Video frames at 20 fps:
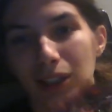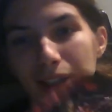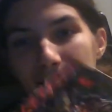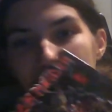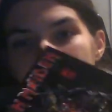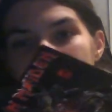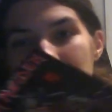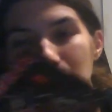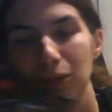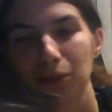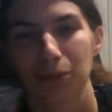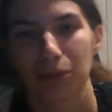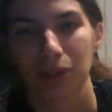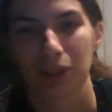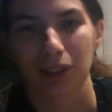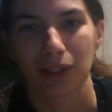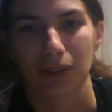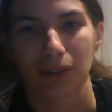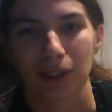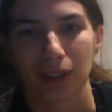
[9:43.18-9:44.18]
Czy tą
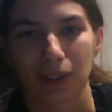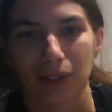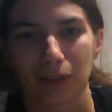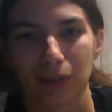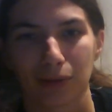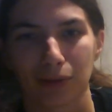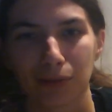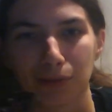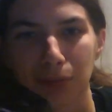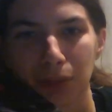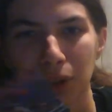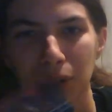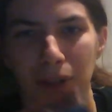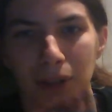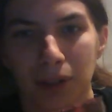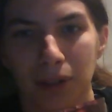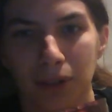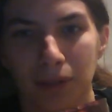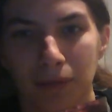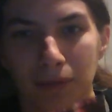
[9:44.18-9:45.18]
płytę warto
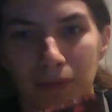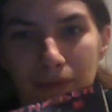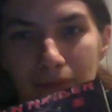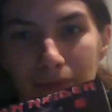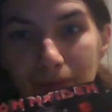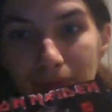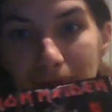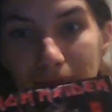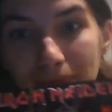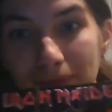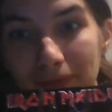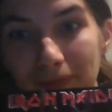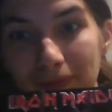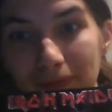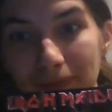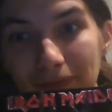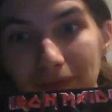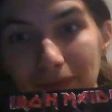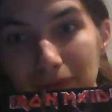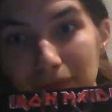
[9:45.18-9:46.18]
kupić? Hmm,
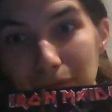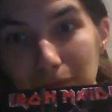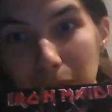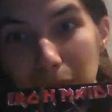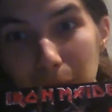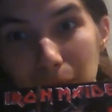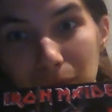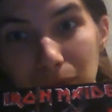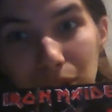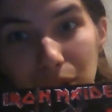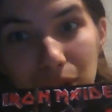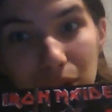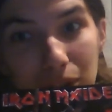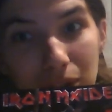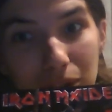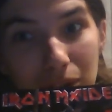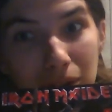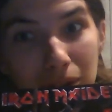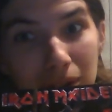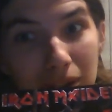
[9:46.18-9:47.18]
mimo
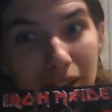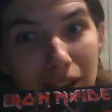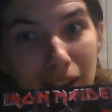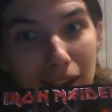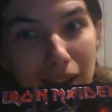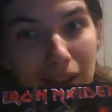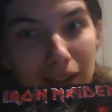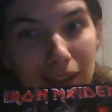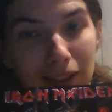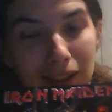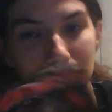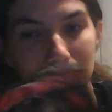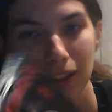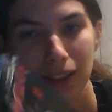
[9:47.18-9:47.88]
wszystko tak.